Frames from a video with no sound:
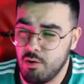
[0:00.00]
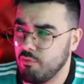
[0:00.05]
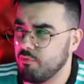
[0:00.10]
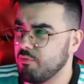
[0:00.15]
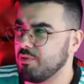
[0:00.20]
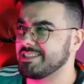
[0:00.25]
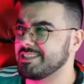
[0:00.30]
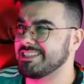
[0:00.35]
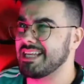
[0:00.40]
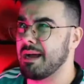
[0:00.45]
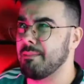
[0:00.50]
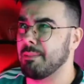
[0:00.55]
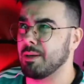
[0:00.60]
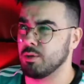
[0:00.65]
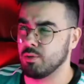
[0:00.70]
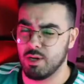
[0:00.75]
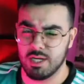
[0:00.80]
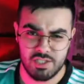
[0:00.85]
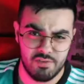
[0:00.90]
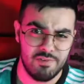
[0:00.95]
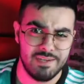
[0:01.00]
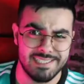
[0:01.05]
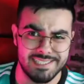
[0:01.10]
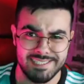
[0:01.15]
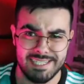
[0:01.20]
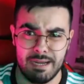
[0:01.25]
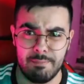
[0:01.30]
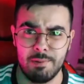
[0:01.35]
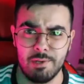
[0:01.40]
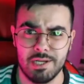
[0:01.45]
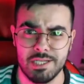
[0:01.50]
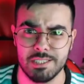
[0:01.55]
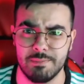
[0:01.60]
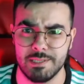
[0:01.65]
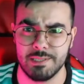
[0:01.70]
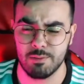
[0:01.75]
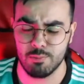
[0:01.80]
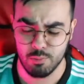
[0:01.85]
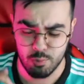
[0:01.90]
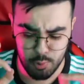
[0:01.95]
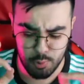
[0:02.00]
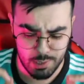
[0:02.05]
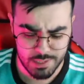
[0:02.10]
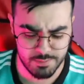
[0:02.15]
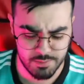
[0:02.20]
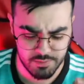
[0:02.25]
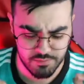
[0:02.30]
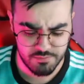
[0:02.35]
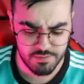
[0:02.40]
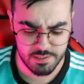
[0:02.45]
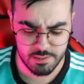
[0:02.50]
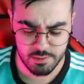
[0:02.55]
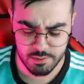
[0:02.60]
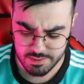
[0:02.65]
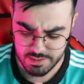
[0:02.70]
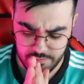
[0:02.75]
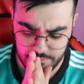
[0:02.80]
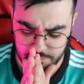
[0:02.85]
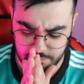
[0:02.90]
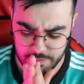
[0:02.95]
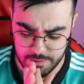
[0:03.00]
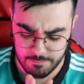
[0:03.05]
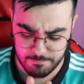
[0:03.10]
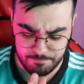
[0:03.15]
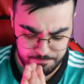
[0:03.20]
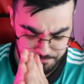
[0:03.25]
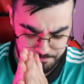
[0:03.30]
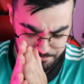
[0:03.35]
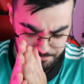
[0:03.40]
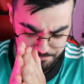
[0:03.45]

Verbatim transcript: Ou foi sábado? Acho que foi sábado que a gente bateu 2 mil vídeos. Enfim.